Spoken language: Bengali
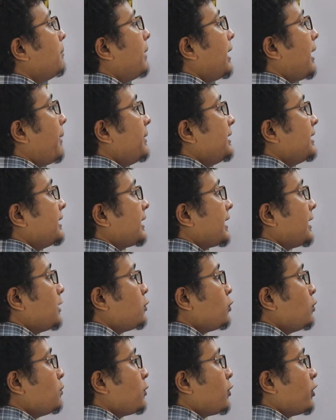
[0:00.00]
বা আমি যেটাকে
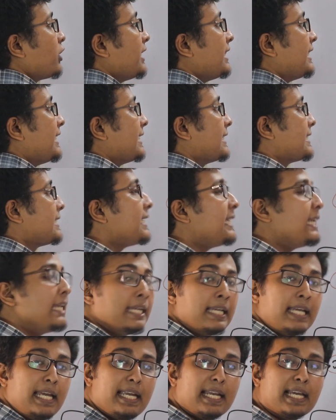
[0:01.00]
জুম করে দিয়েছি
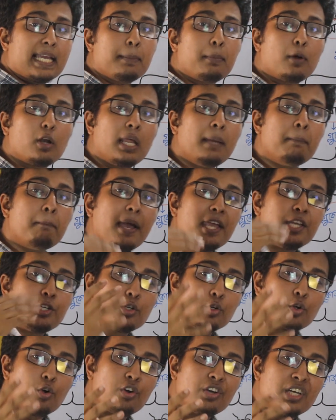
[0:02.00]
এটাকে বলে
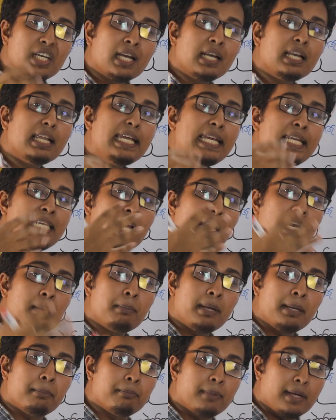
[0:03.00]
মাইট্রোকন্ডিয়ার ইনার
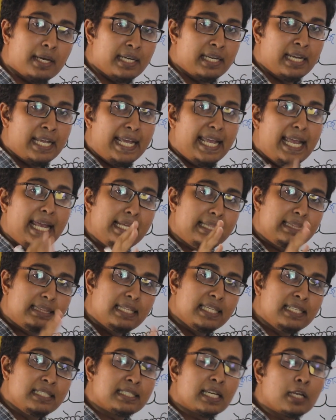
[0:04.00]
মেমব্রেন এই
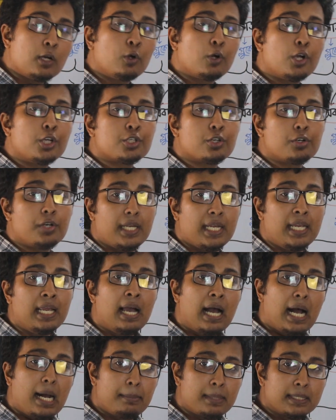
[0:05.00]
তিনটা লোকেশনে
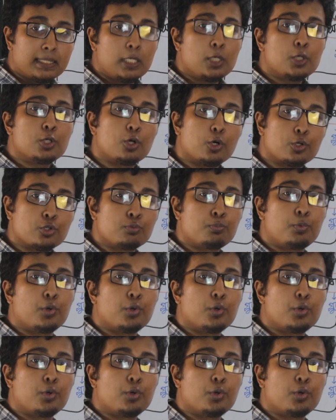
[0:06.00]
আমাদের শ্বসন